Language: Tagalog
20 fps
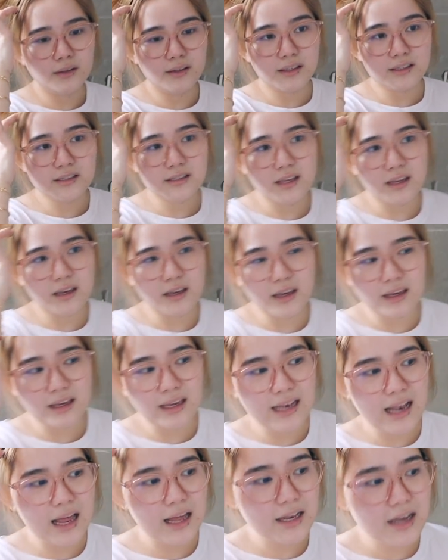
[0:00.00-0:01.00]
Kasi,
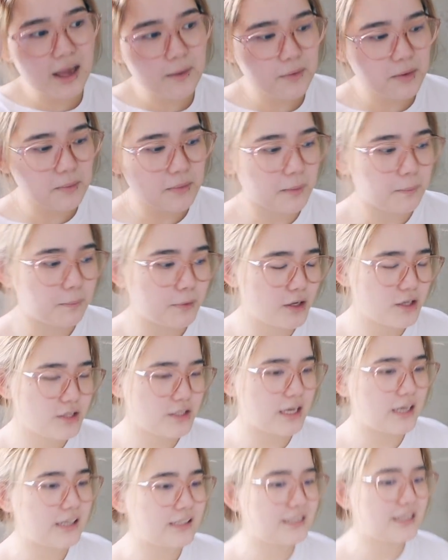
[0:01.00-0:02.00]
kailangan namin
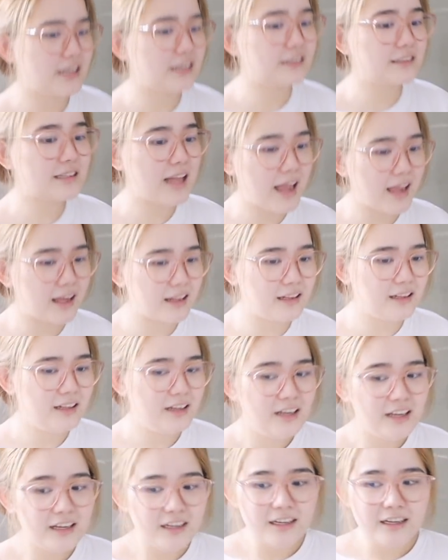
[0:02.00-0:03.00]
mag-purchase ng tile
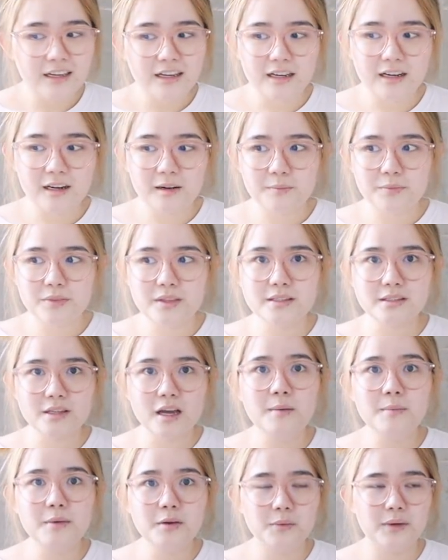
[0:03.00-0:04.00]
um, this
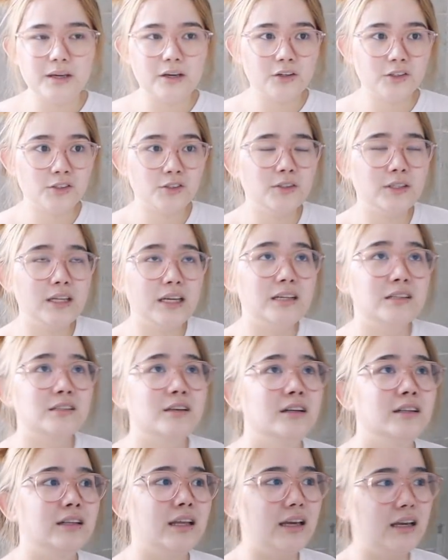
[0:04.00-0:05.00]
coming week. Because today is
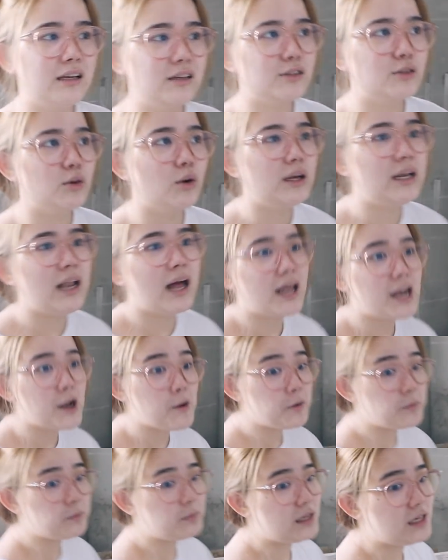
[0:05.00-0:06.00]
Sunday. So,
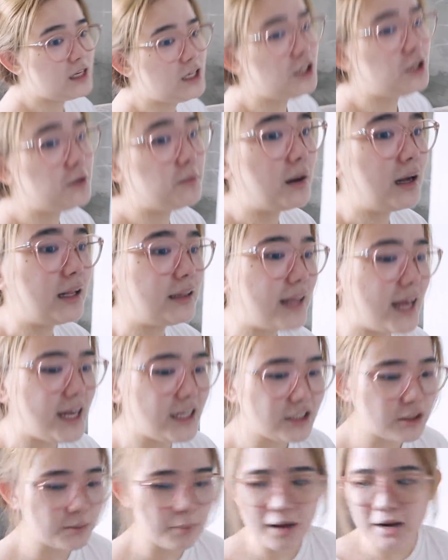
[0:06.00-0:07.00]
kailangan namin bilhin yung mga
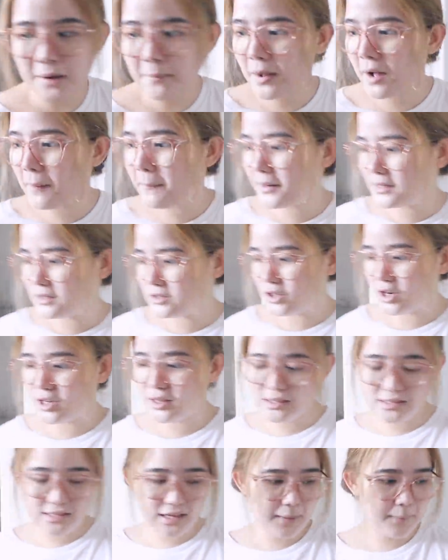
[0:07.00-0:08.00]
tiles para
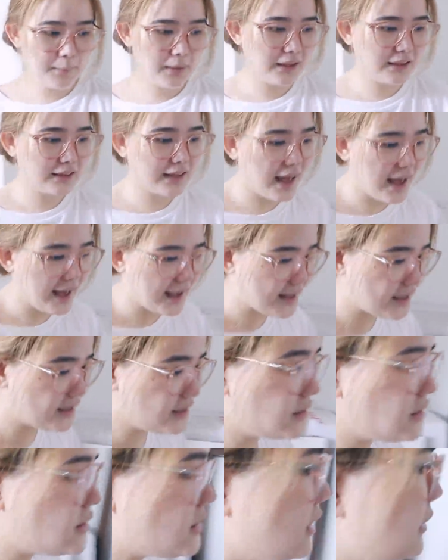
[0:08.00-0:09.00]
makapag-start na sila
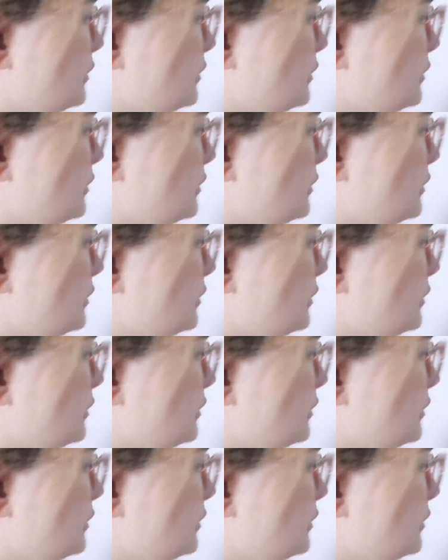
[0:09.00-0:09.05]
mag-tiles.